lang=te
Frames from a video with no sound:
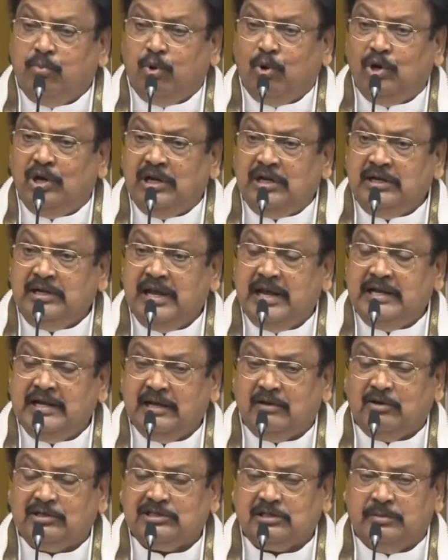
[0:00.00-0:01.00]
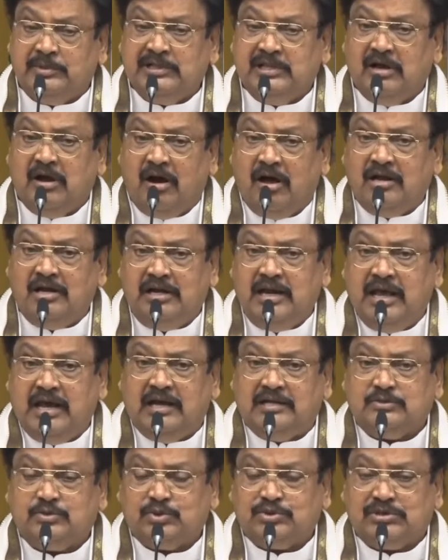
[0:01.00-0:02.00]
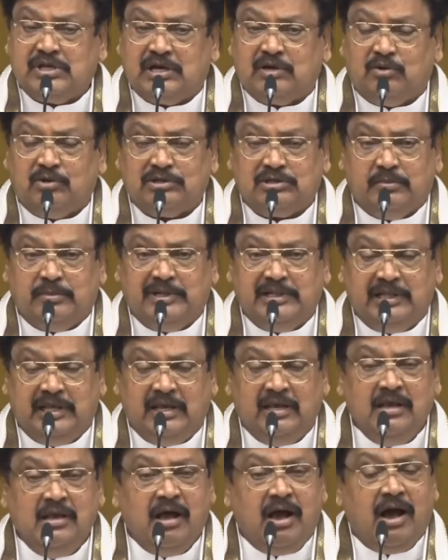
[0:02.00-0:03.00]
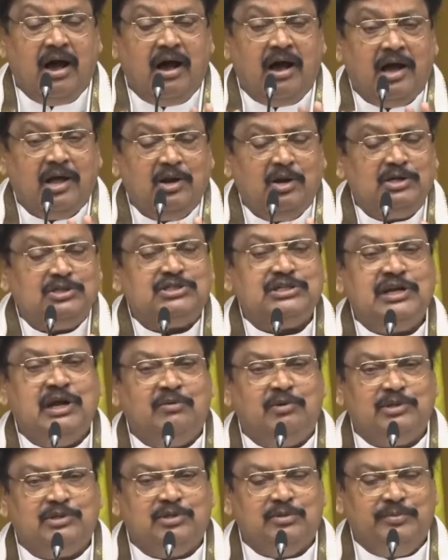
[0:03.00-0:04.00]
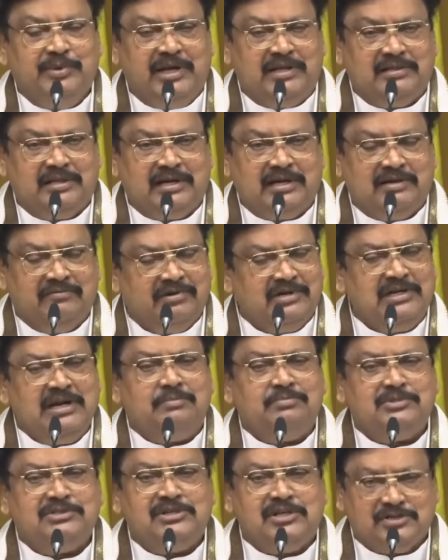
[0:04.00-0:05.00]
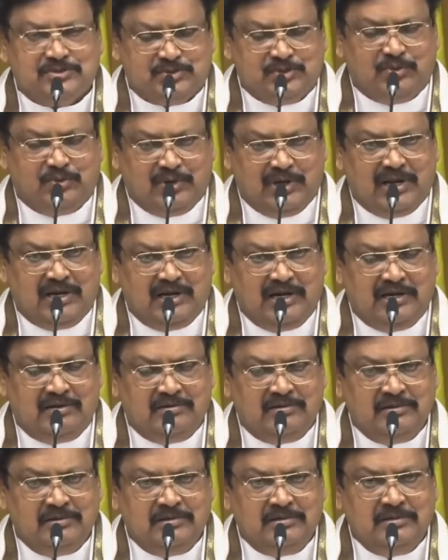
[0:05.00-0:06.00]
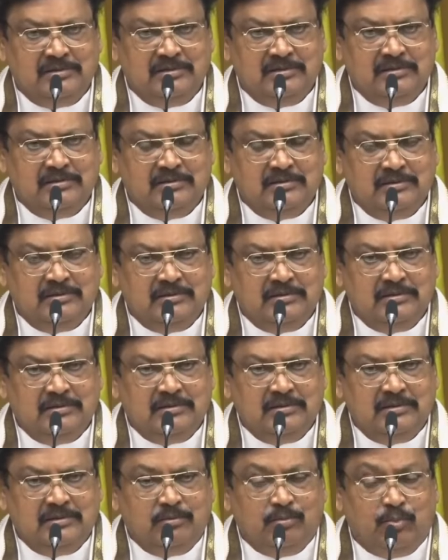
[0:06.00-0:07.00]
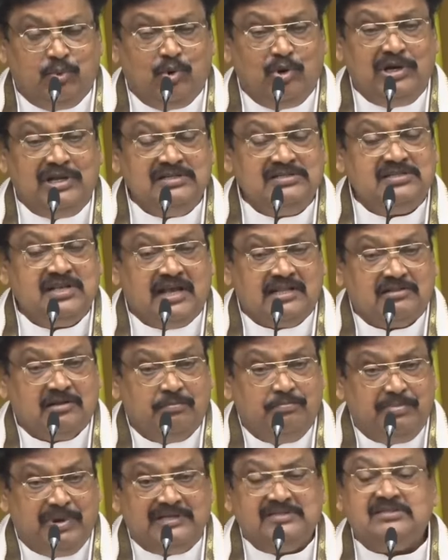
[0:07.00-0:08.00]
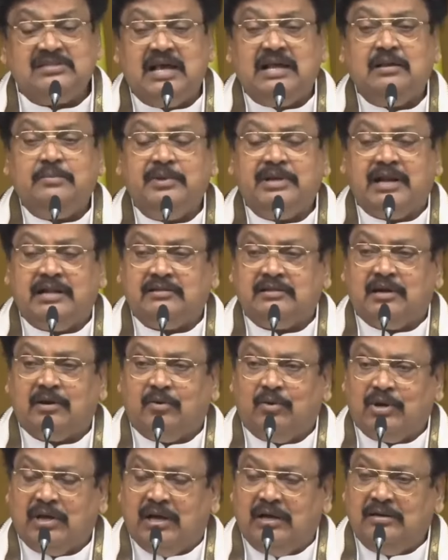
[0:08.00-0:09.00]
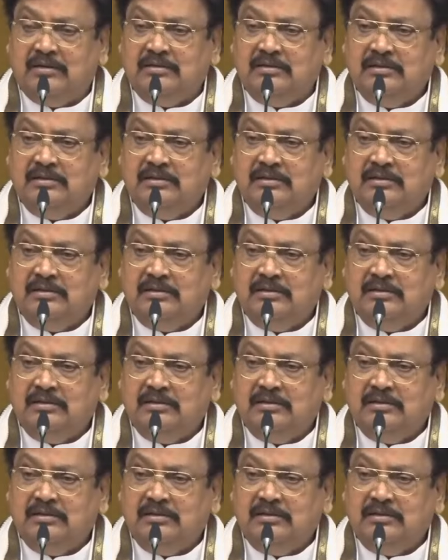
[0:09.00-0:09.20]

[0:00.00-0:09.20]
పోలింగ్ డేని కొంతమంది హాలిడేగా చూస్తారు కొంతమంది ఆ ఆలోచనే వద్దు మీ అందరికి విజ్ఞప్తి చేస్తూ ఉన్నాను నేను పోలింగ్ శాతం పెంచాలి మీరందరు కూడా